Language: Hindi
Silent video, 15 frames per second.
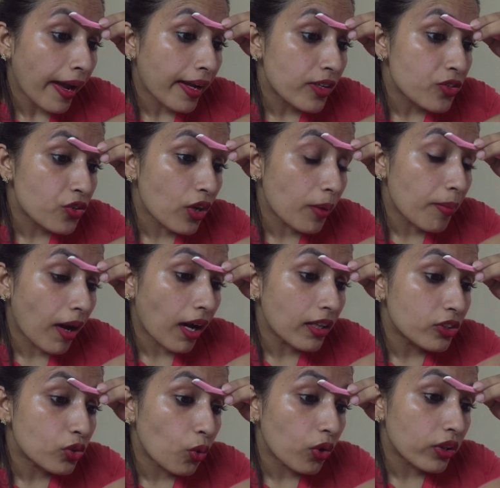एक्स्ट्रा
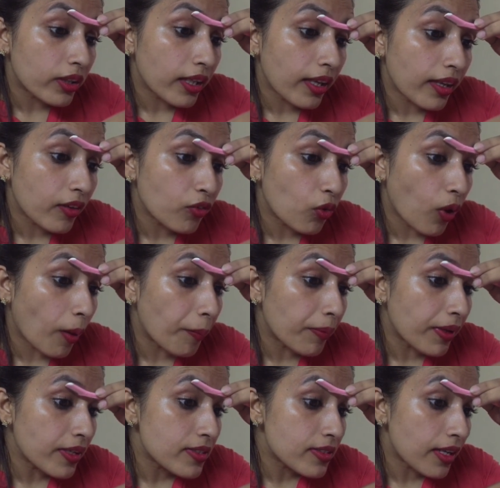बाल जो होते हैं वो
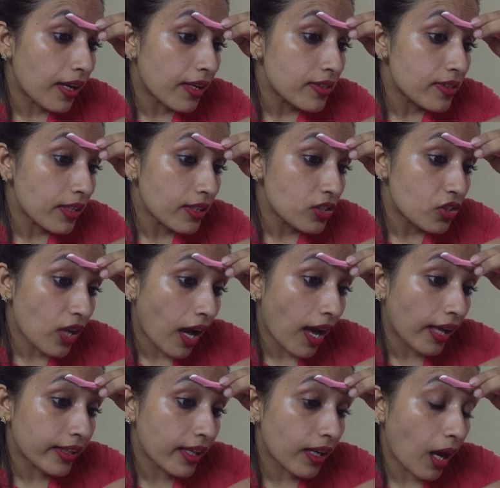आपने इस तरह से
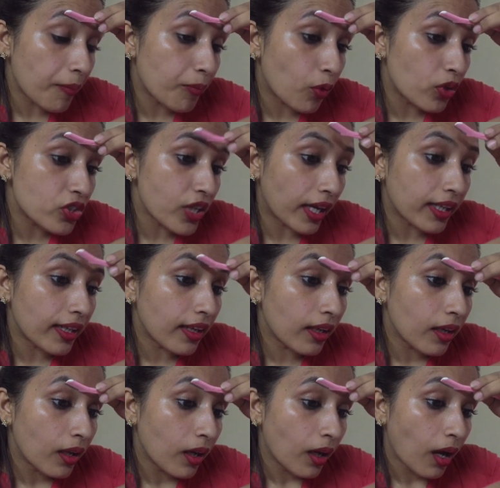जहाँ तक आपको
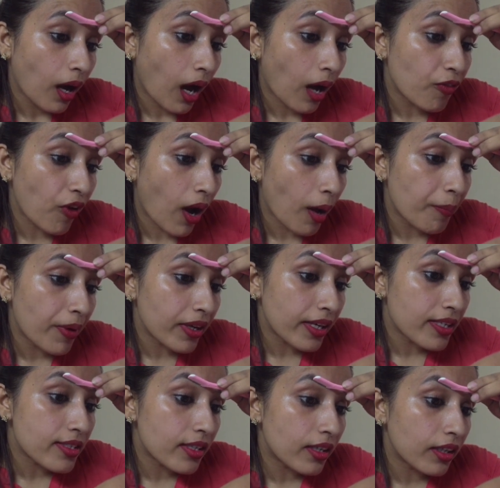चाहिए आप वहाँ पर
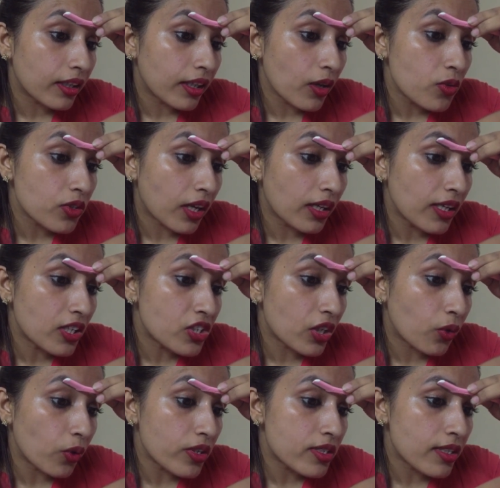रेज़र रखिए उसके
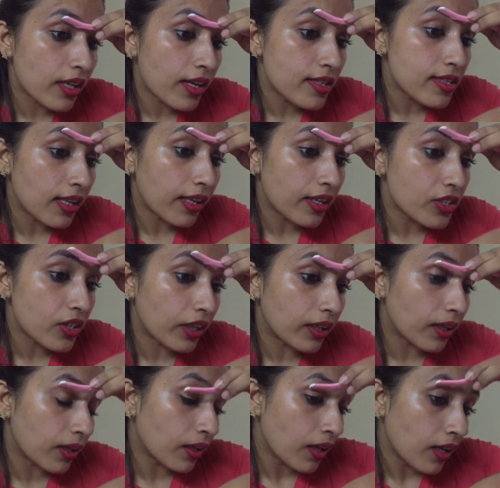नीचे को इस तरह से ले
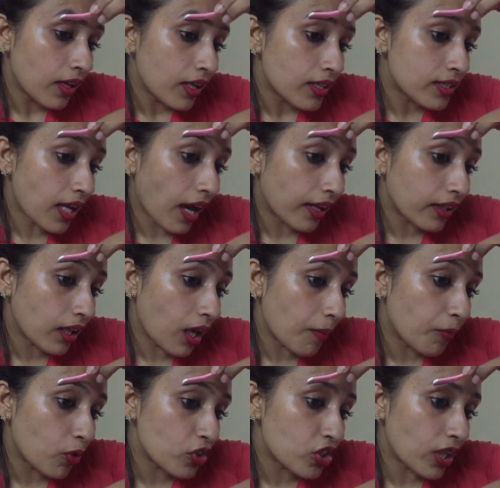जाइए जहाँ तक
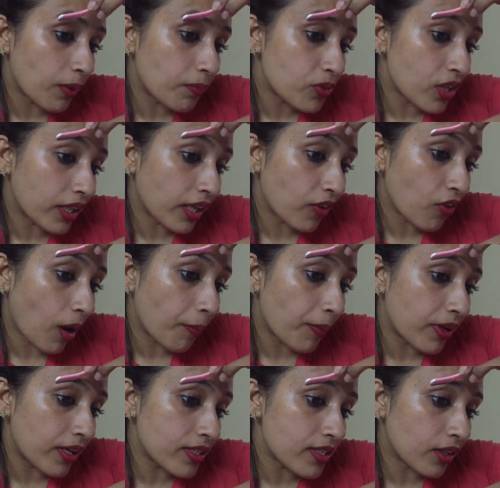आपको शेप चाहिए वहाँ
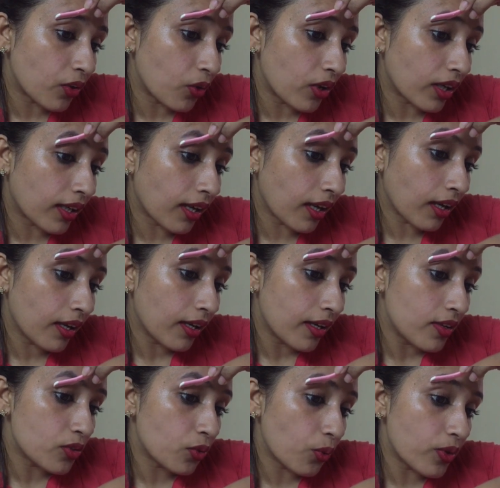पर रेजर को रख के
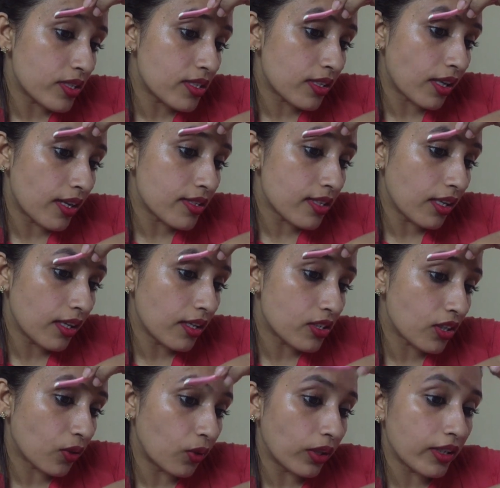इसको इस तरह से
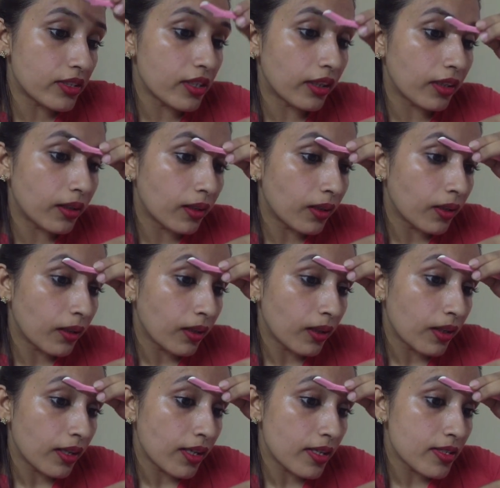नीचे को ले
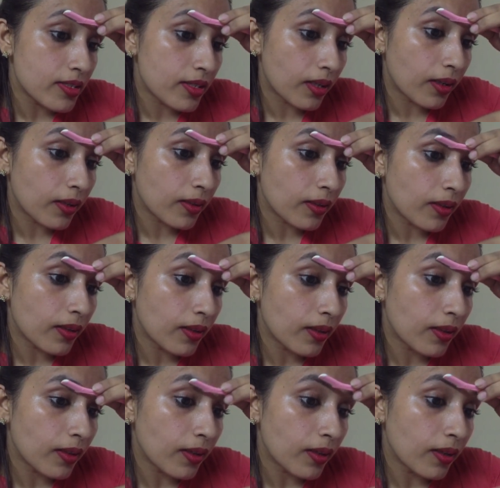जाइए इस तरह
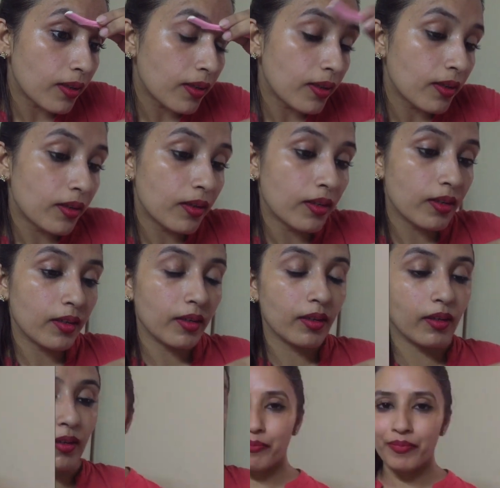से मैंने